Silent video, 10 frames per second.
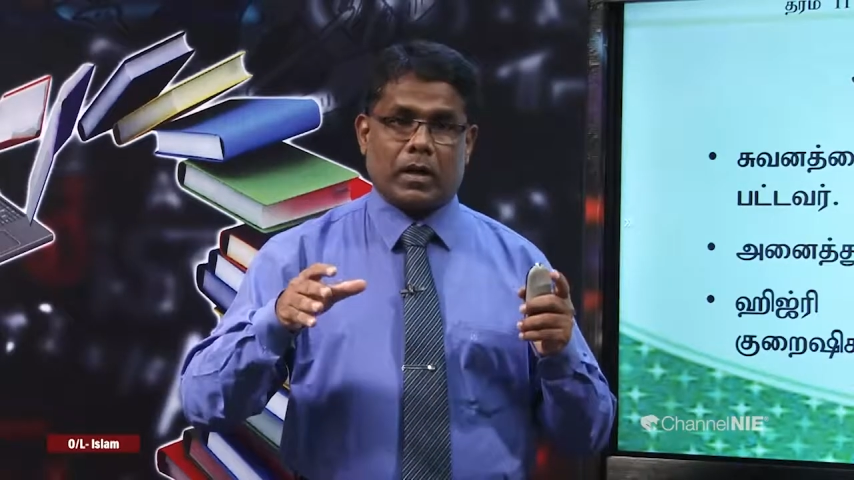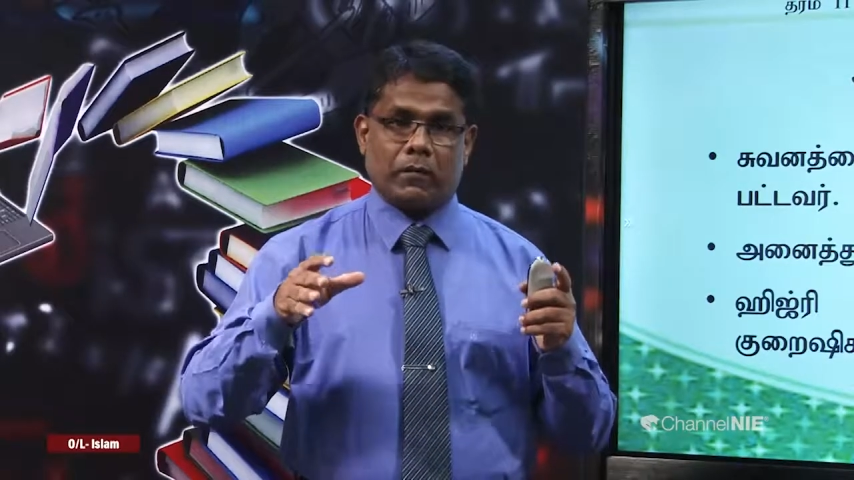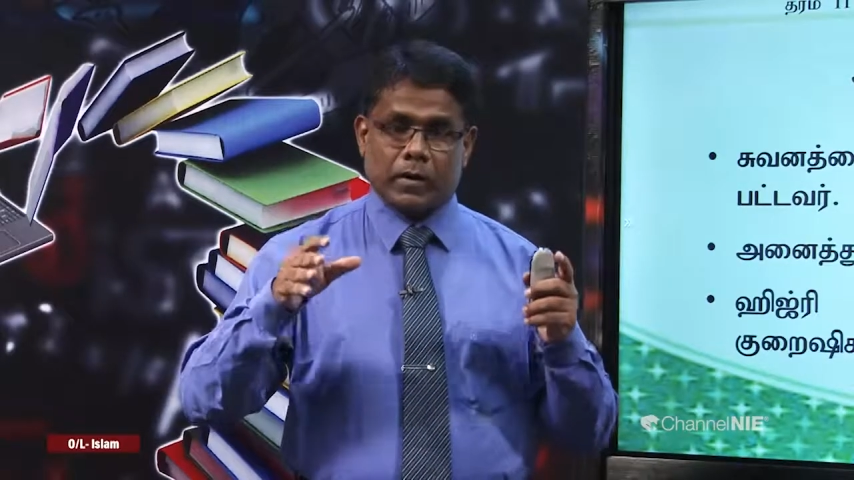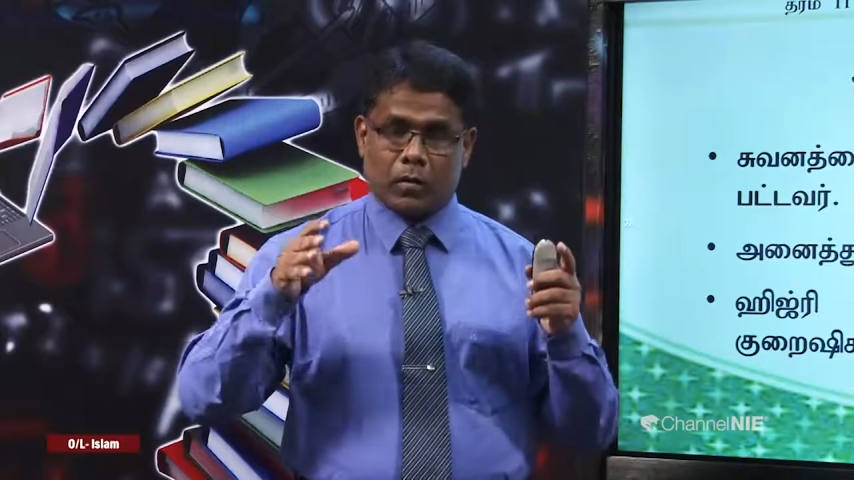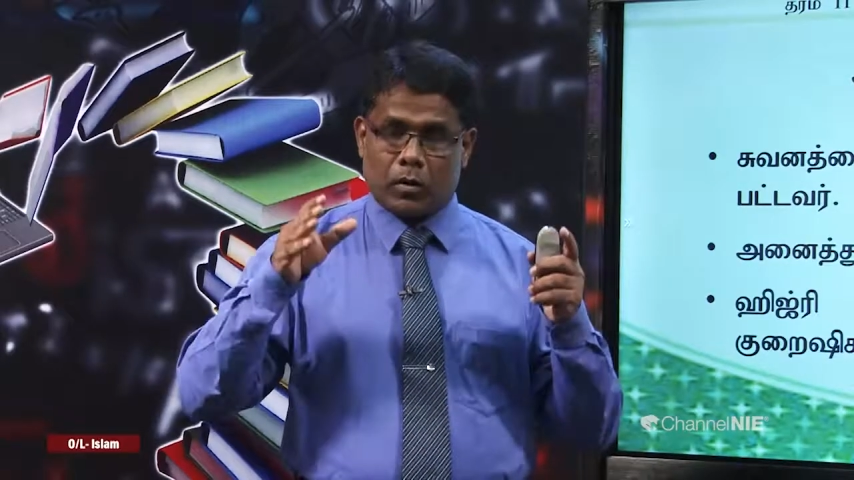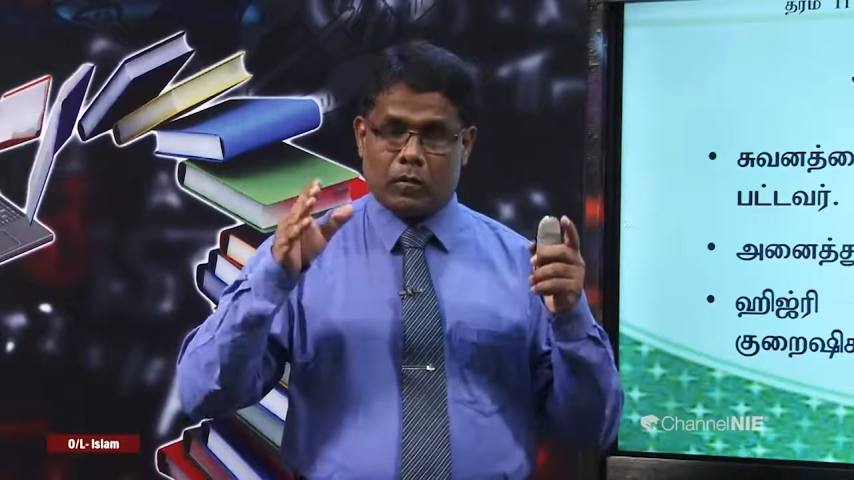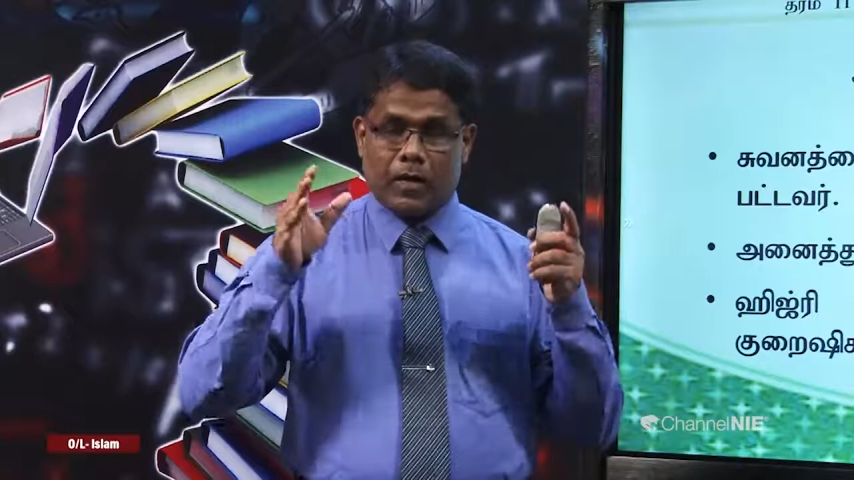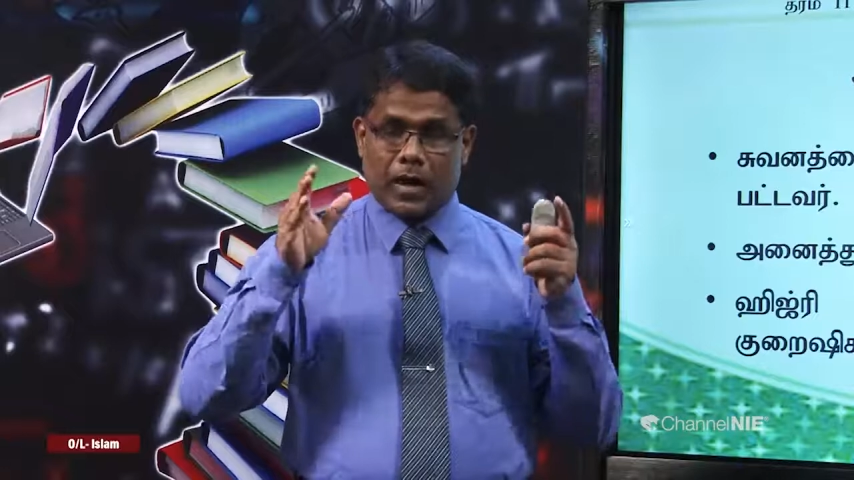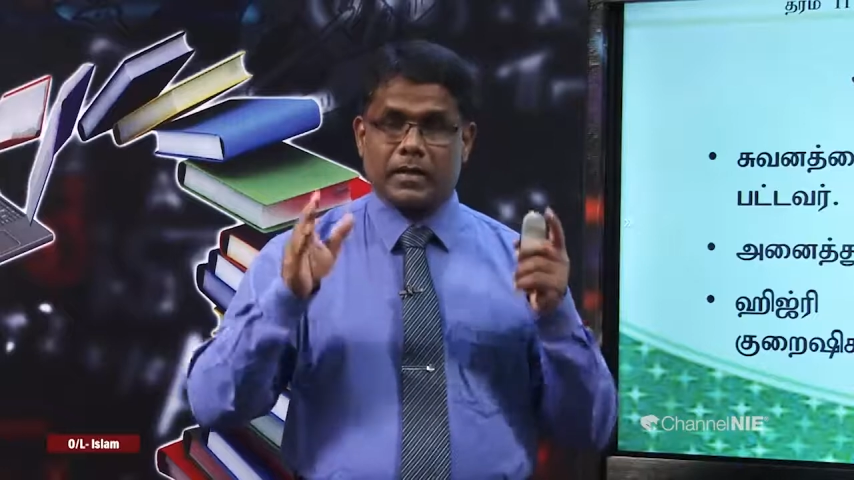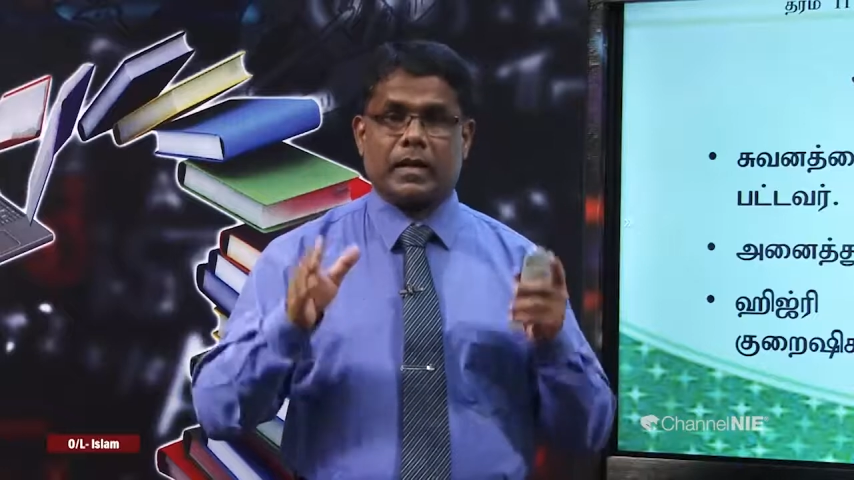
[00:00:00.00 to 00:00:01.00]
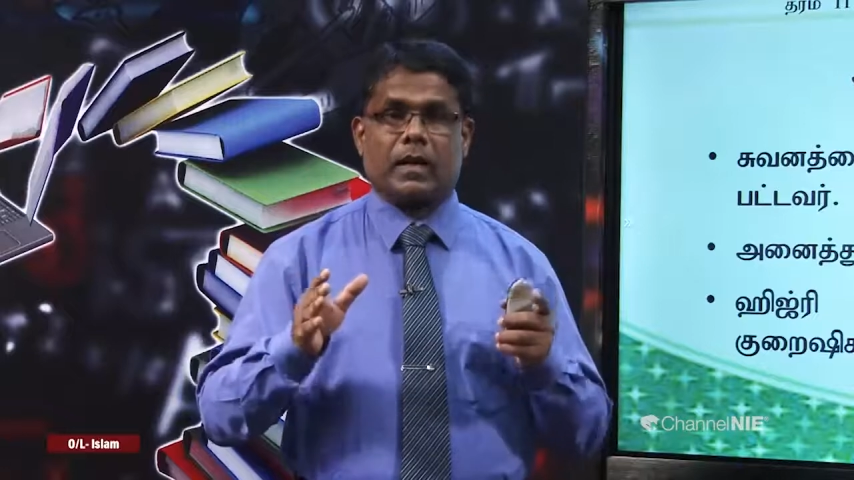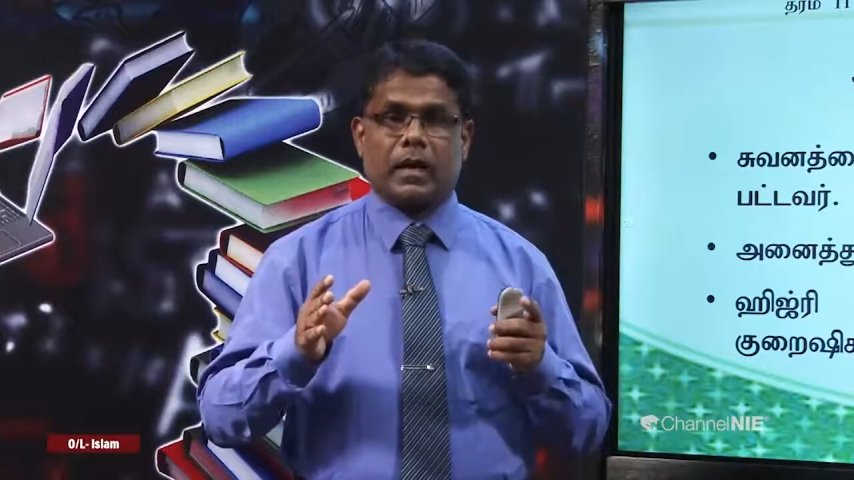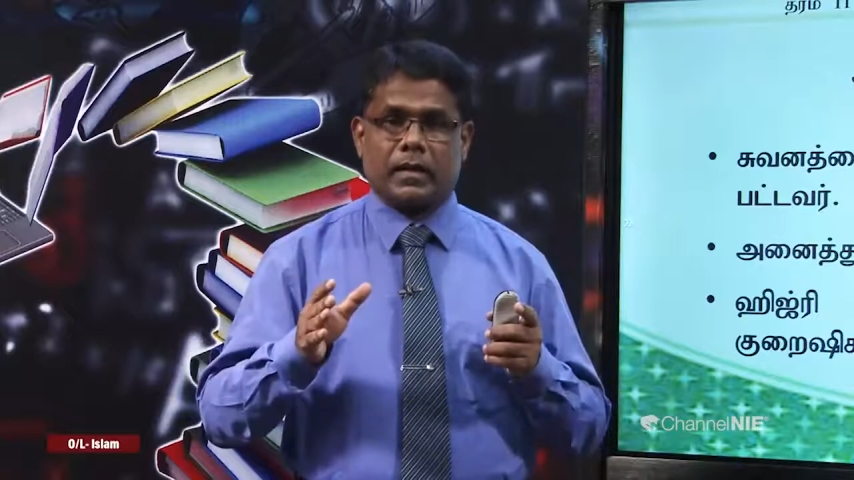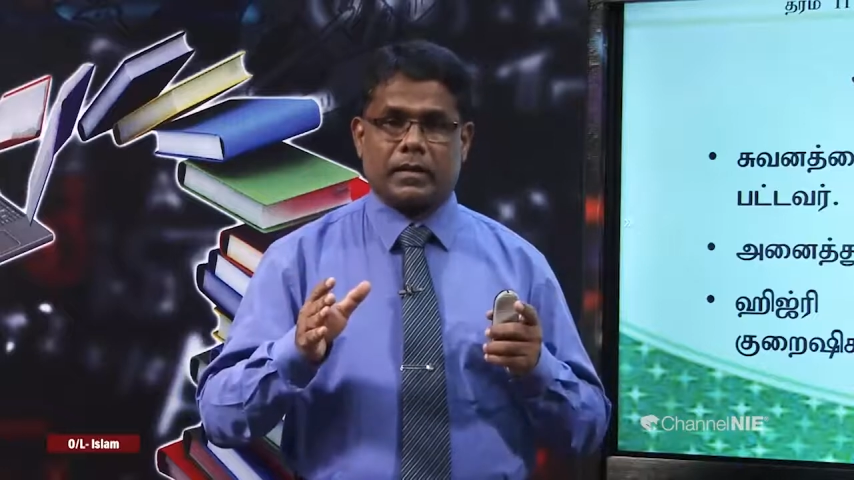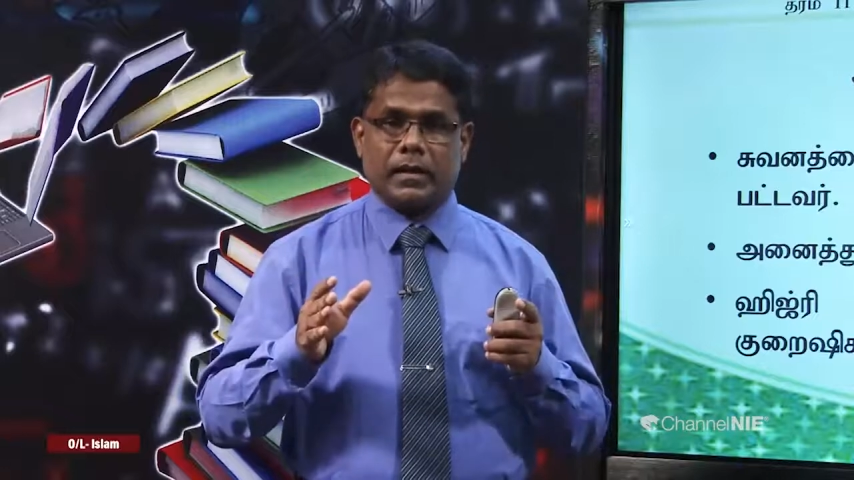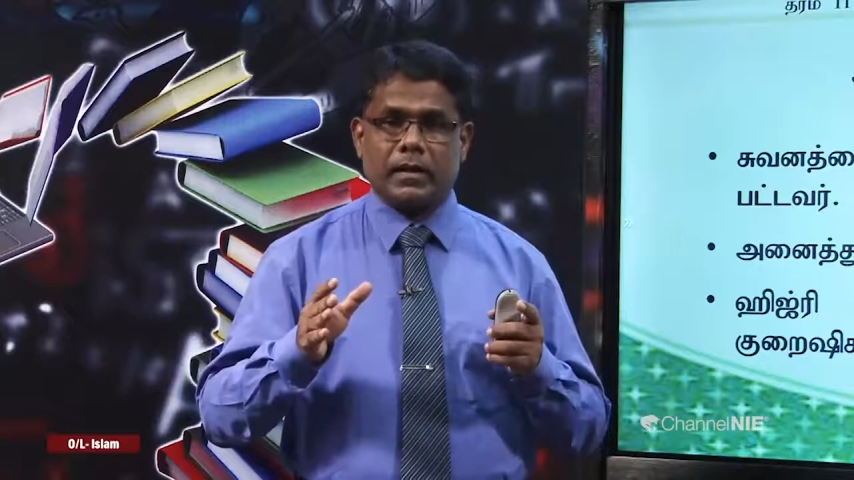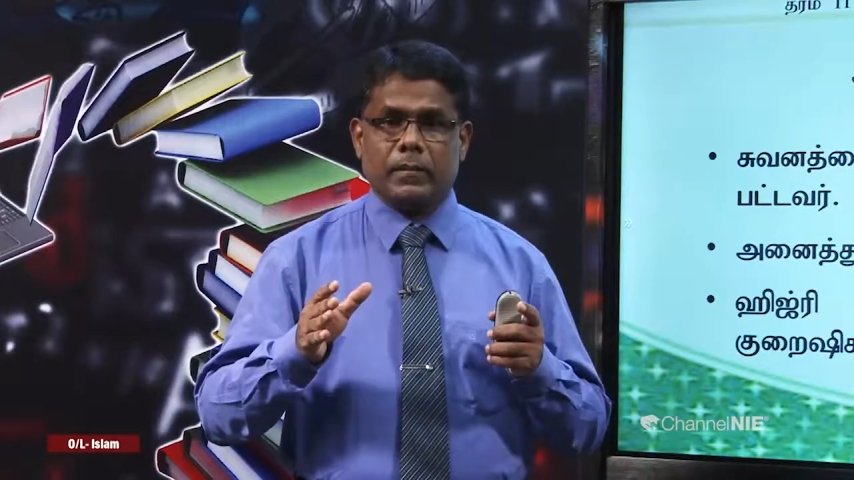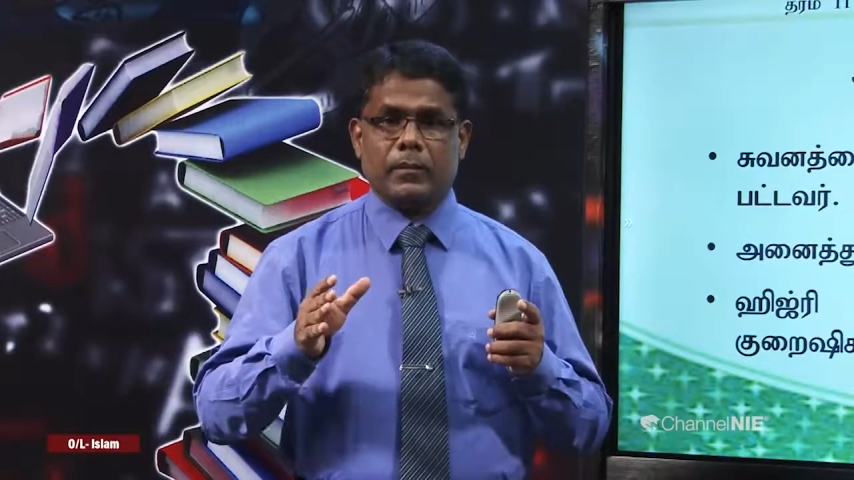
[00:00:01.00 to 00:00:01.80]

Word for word: அவர்களோடு வாழ்ந்த காலத்தில்